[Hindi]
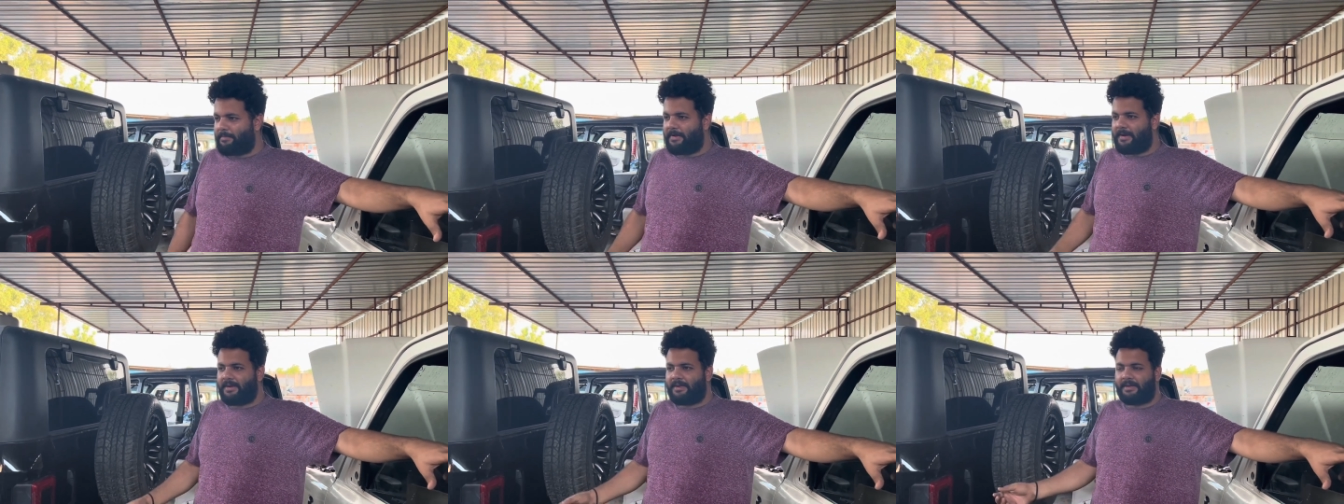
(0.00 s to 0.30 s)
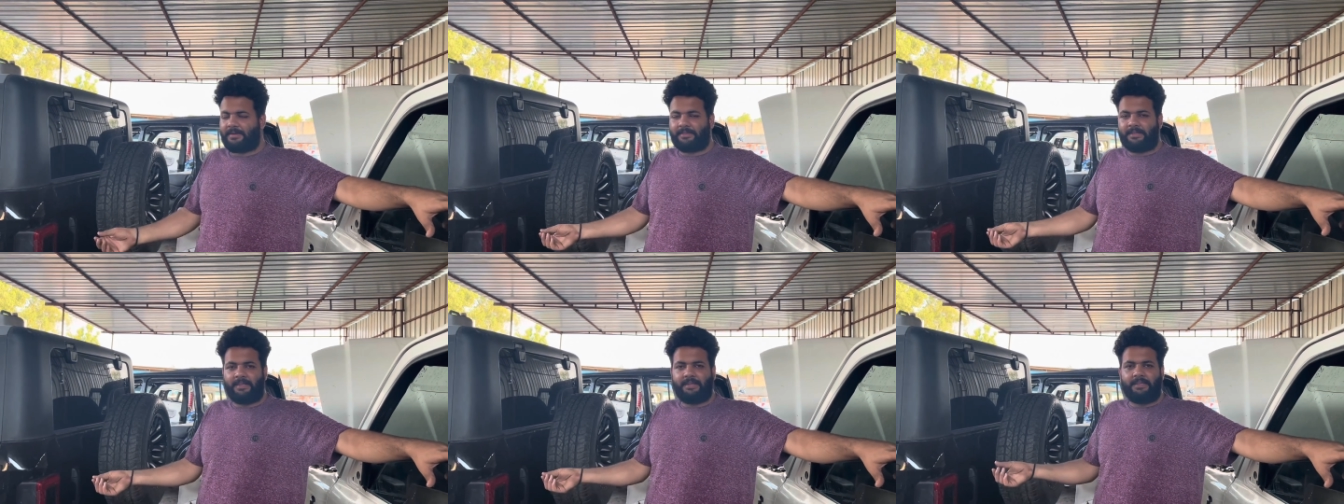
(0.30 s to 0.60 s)
डिपेंड
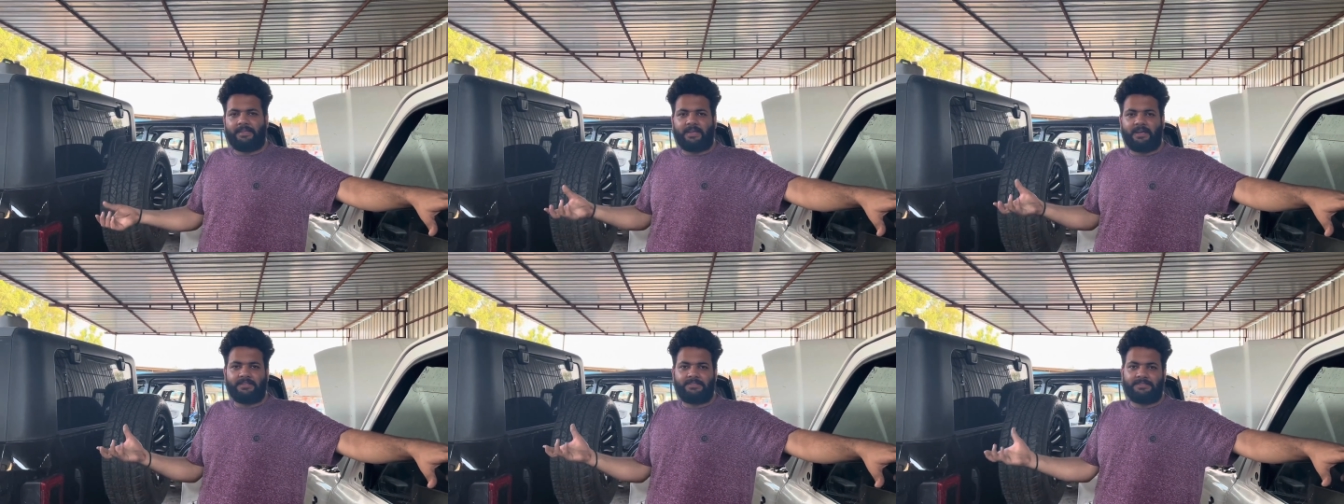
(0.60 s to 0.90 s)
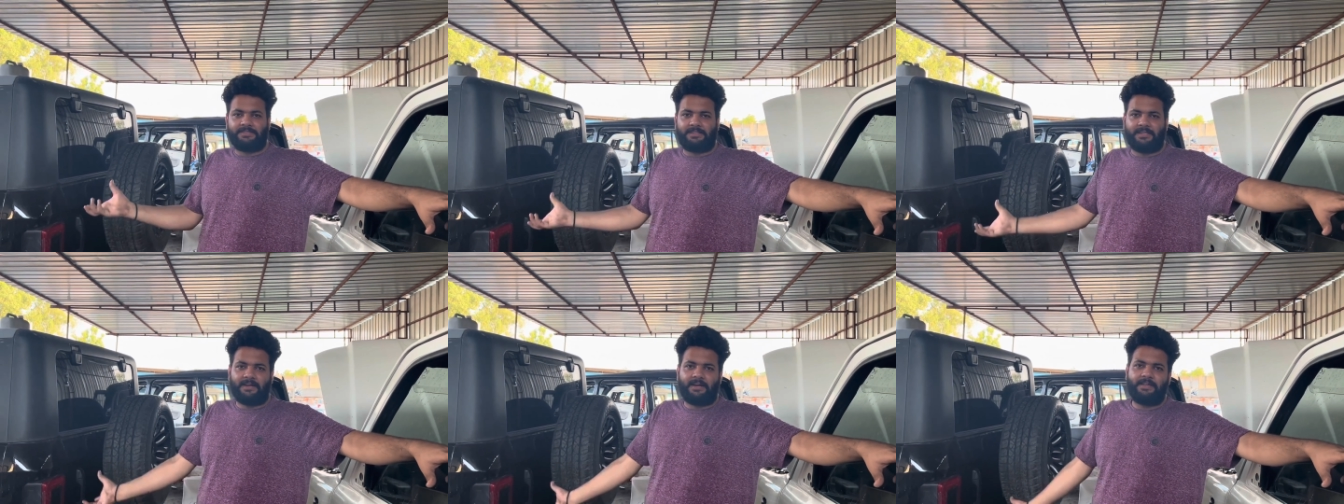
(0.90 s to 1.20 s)
करता है कि क्या
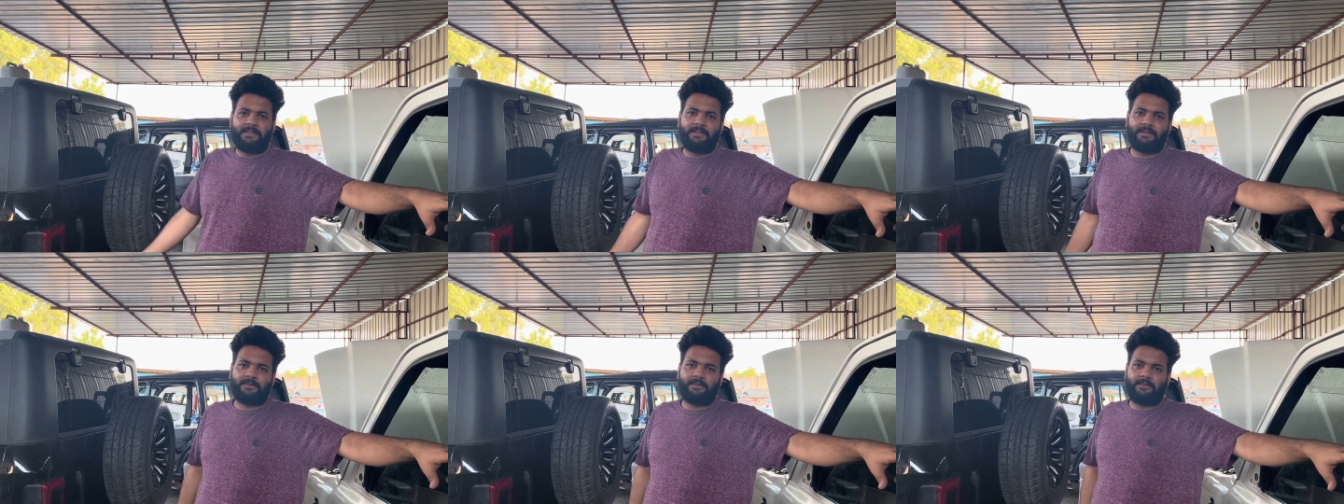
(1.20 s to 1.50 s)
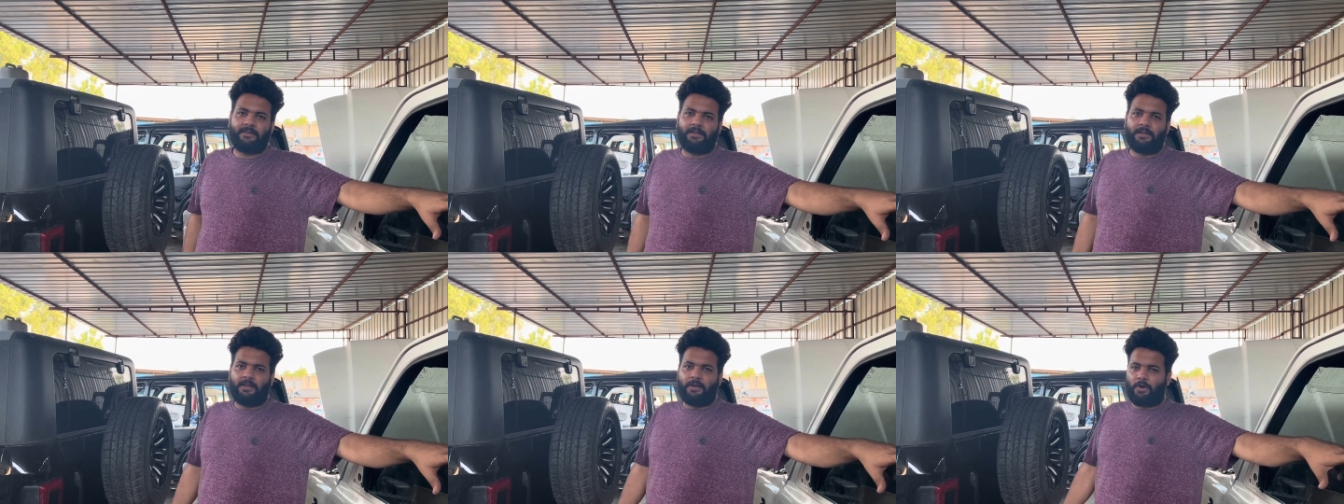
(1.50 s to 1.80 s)
चीज़ लगाई
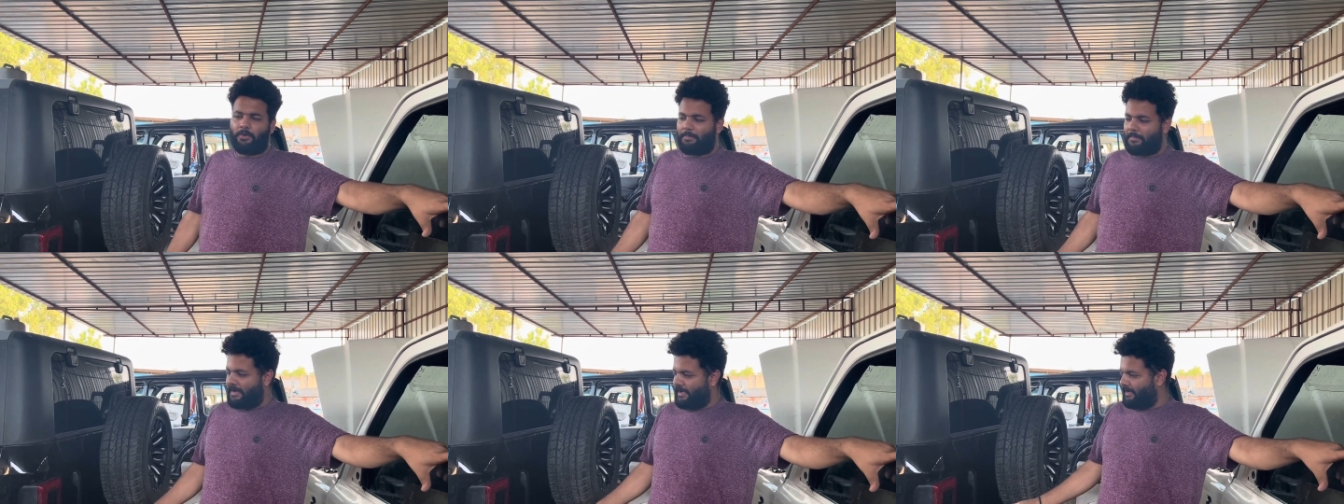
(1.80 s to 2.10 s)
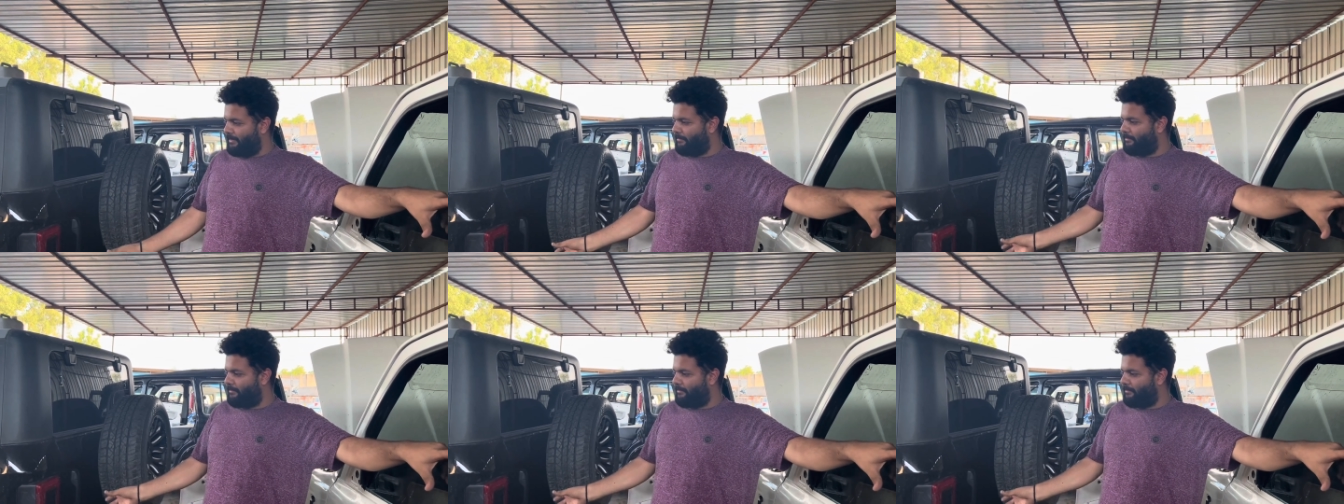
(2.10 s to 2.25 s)
है और मैं